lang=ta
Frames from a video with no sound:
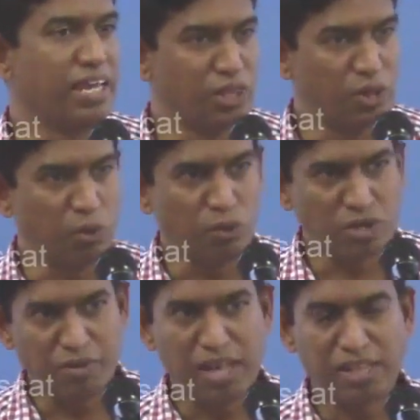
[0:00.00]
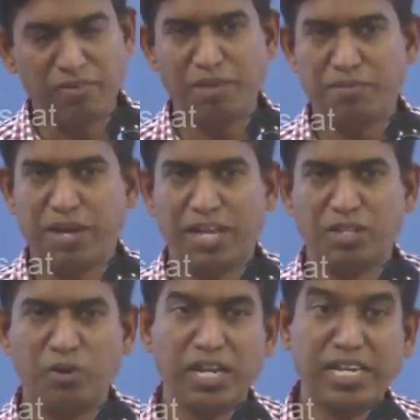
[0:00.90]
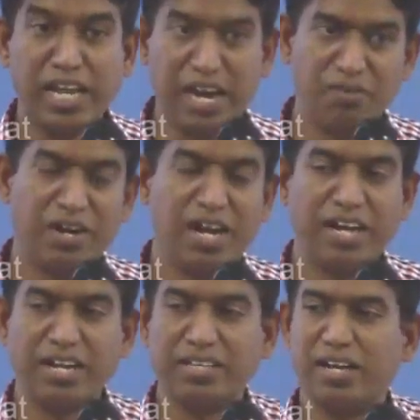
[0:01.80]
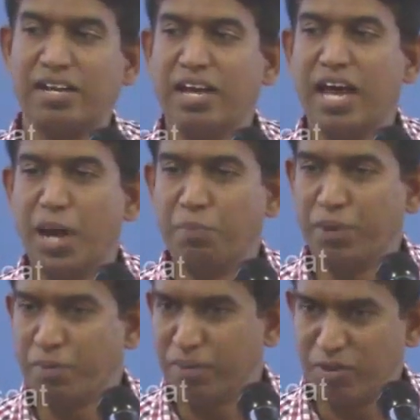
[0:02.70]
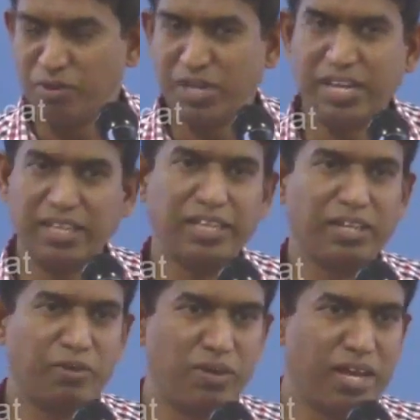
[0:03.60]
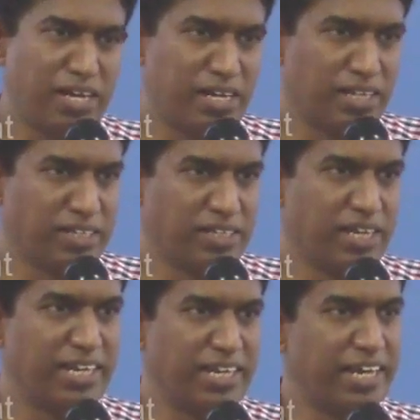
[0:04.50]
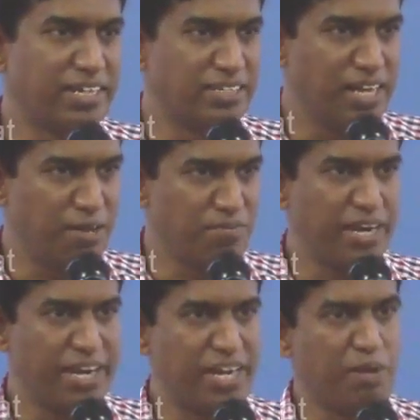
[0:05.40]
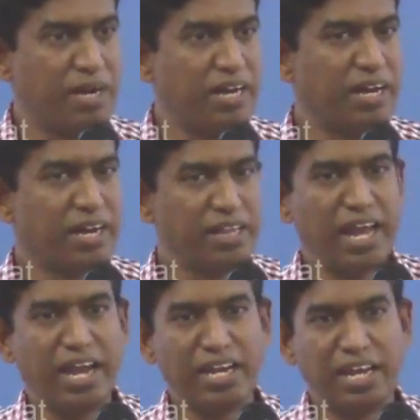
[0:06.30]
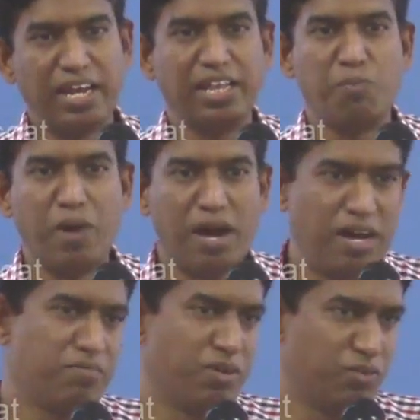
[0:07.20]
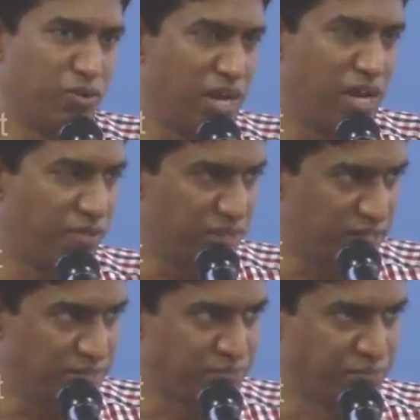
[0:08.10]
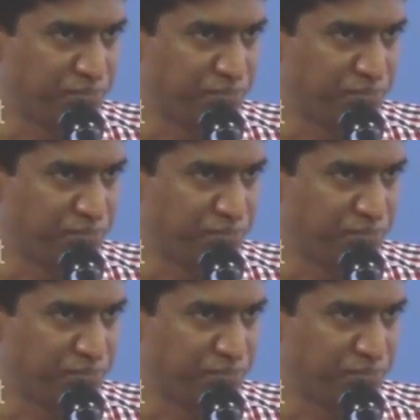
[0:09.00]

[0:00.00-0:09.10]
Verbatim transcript: எந்த குற்றம் இல்லாதவனாய் காத்துக்கொண்டான் ஞானவனாக இருந்தான் அப்படிப்பட்டவனுடைய இருதயத்துக்குள்ளே என்ன இருந்தது இல்லை எருசலேம் இடிக்கப்பட்டிருக்கிறதே என்கிற அந்த பாரம் அவனுக்குள்ளாய் வந்தது